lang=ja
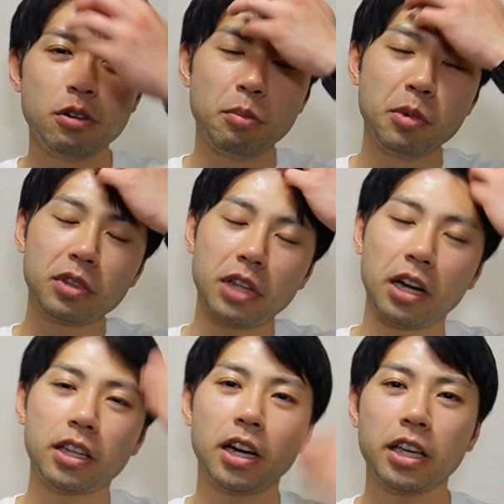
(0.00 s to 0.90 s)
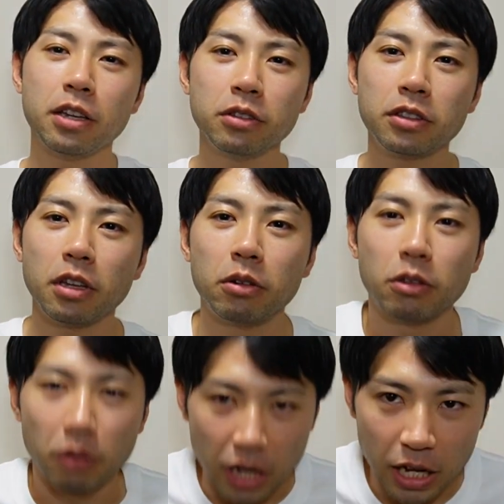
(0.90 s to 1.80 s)
思った方がいるってこ
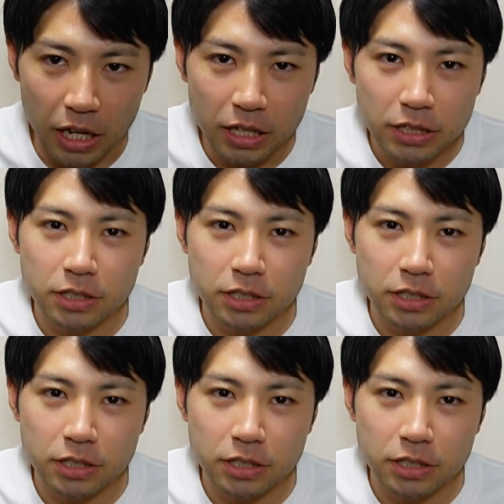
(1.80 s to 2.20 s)
とは、